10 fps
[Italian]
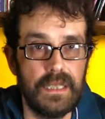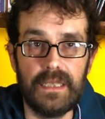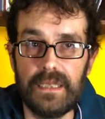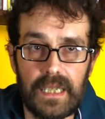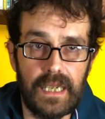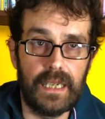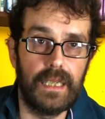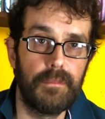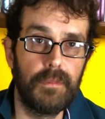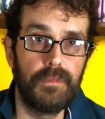le
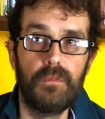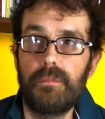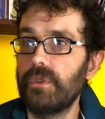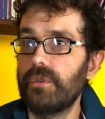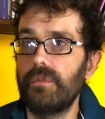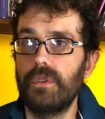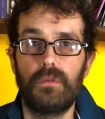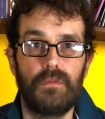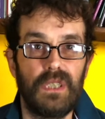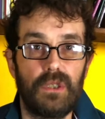chitarre proprio in un posto dove
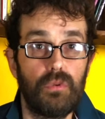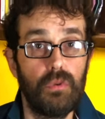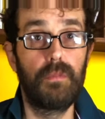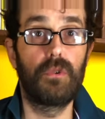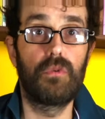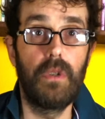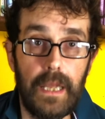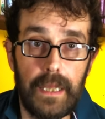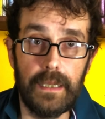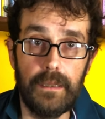no, nessuno può
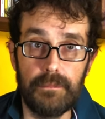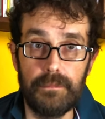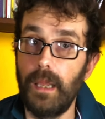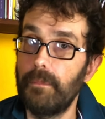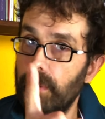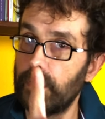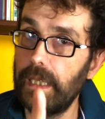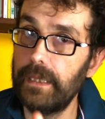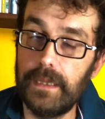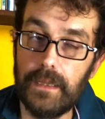suonare
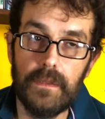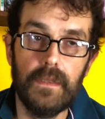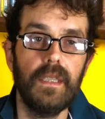importante